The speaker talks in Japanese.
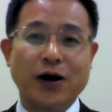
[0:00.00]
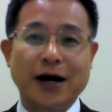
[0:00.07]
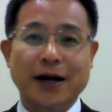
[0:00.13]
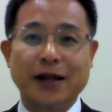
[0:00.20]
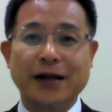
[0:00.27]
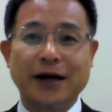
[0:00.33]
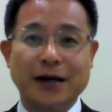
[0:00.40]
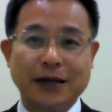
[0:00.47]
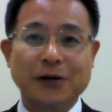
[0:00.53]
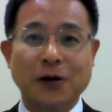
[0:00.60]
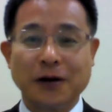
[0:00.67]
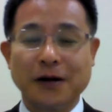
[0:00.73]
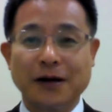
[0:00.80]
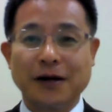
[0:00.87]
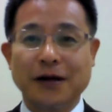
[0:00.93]
わからないなと
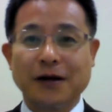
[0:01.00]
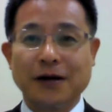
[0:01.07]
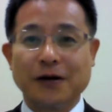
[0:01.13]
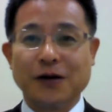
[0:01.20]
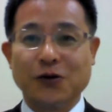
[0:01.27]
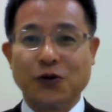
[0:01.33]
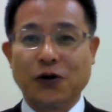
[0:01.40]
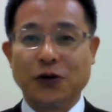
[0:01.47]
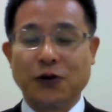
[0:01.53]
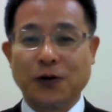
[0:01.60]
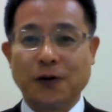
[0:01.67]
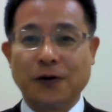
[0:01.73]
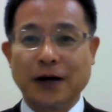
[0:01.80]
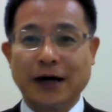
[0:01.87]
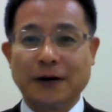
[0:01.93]
いうこと
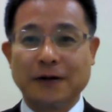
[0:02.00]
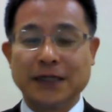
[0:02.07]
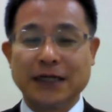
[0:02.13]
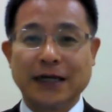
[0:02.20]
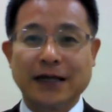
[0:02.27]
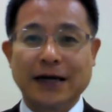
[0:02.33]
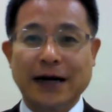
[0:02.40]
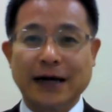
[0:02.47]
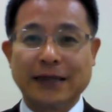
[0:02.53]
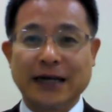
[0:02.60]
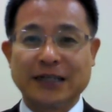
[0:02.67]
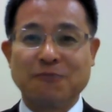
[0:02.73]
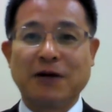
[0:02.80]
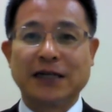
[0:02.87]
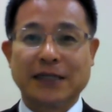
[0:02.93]
をあの実感いた
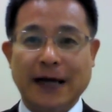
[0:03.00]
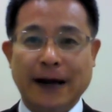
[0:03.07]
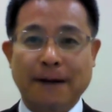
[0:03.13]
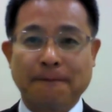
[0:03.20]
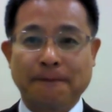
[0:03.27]
しました。